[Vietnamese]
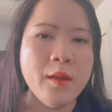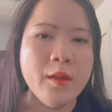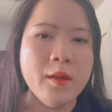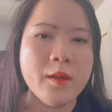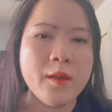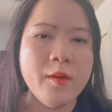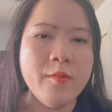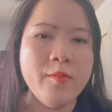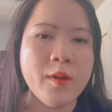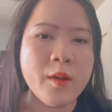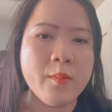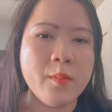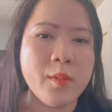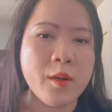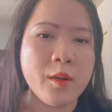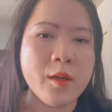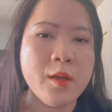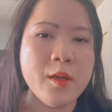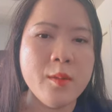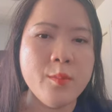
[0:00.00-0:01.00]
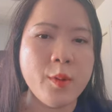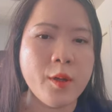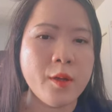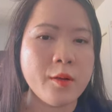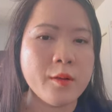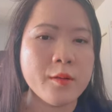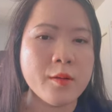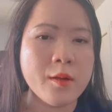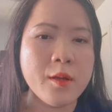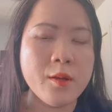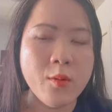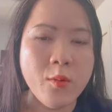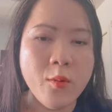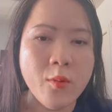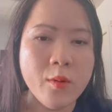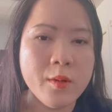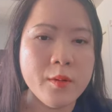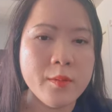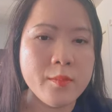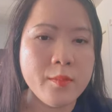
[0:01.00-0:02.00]
cái việc mà khi mà cái
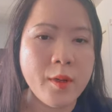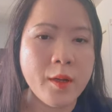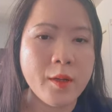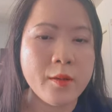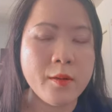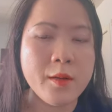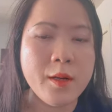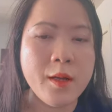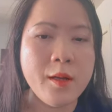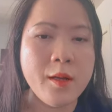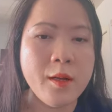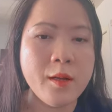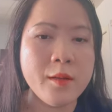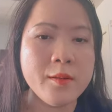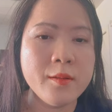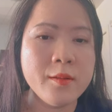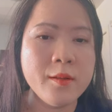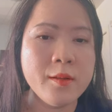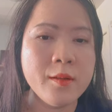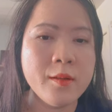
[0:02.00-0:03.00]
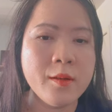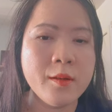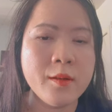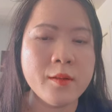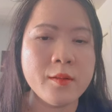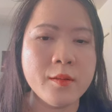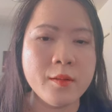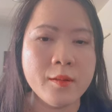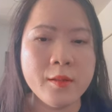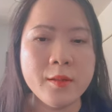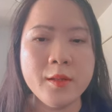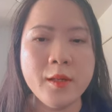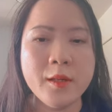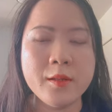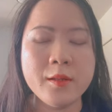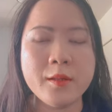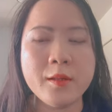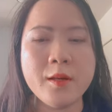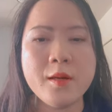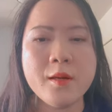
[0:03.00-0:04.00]
thuốc đó, mà nó đã lên à, thử
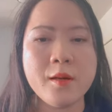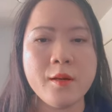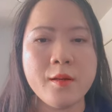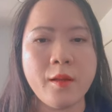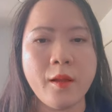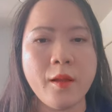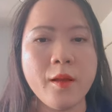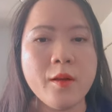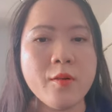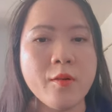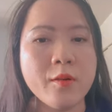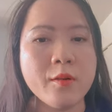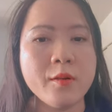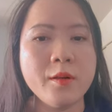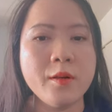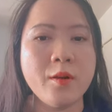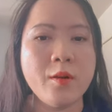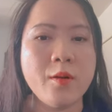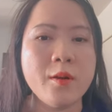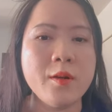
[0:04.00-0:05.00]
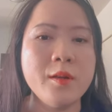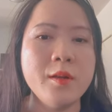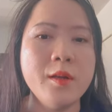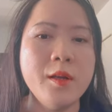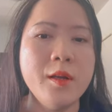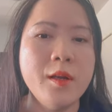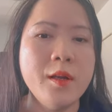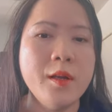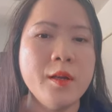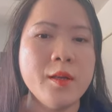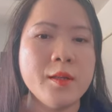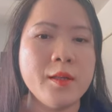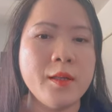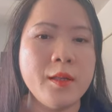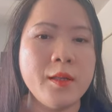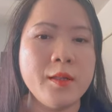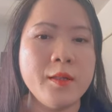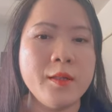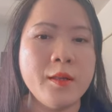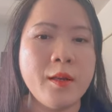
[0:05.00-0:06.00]
trên cái cơ thể con người rồi đó
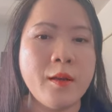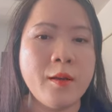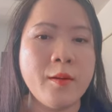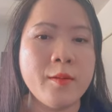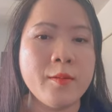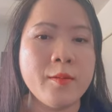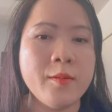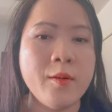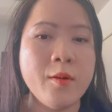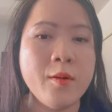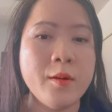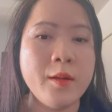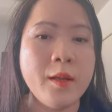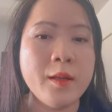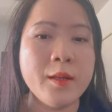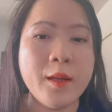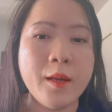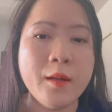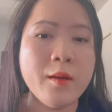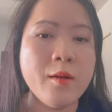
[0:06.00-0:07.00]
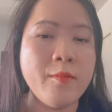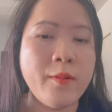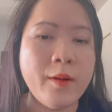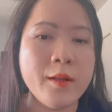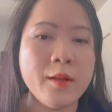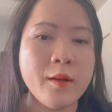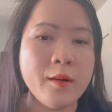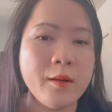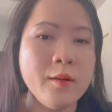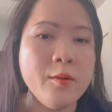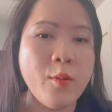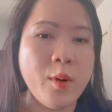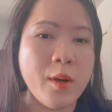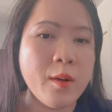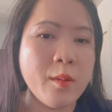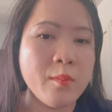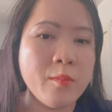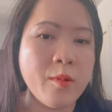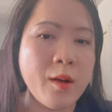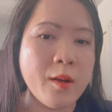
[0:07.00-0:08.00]
thì nó chắc chắn nó phải thử
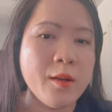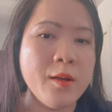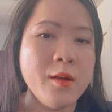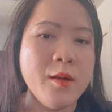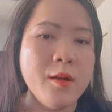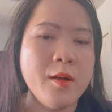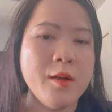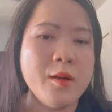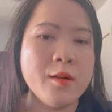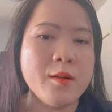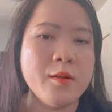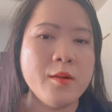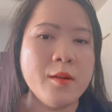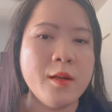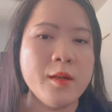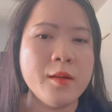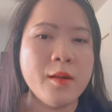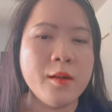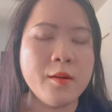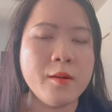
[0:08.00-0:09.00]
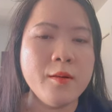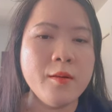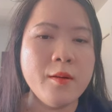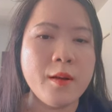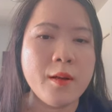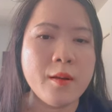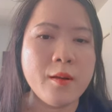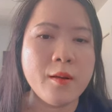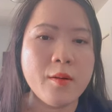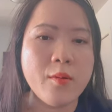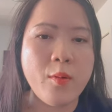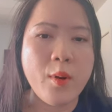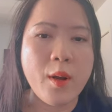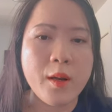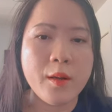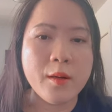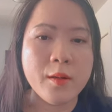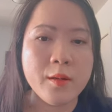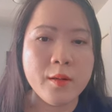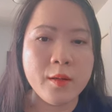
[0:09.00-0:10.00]
qua động vật nó đã thử là
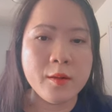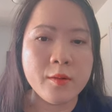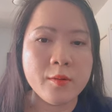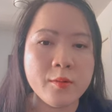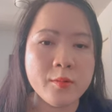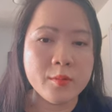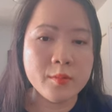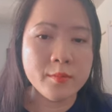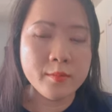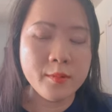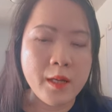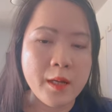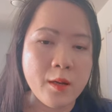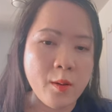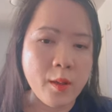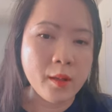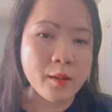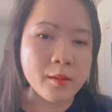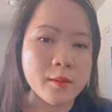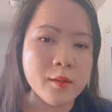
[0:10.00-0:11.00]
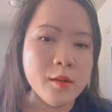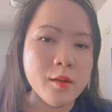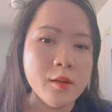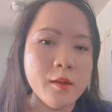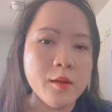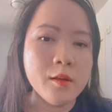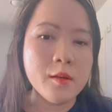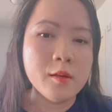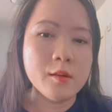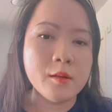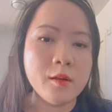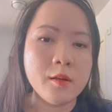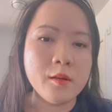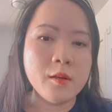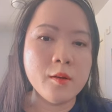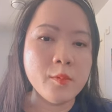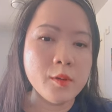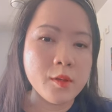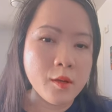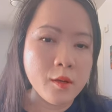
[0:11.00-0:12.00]
qua rất nhiều giai đoạn thì
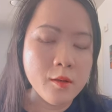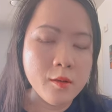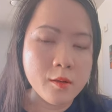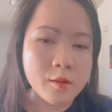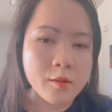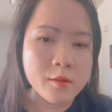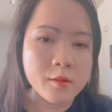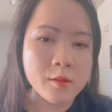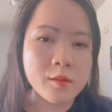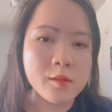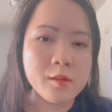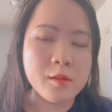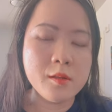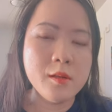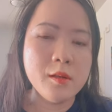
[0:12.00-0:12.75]
nó mới tới được con người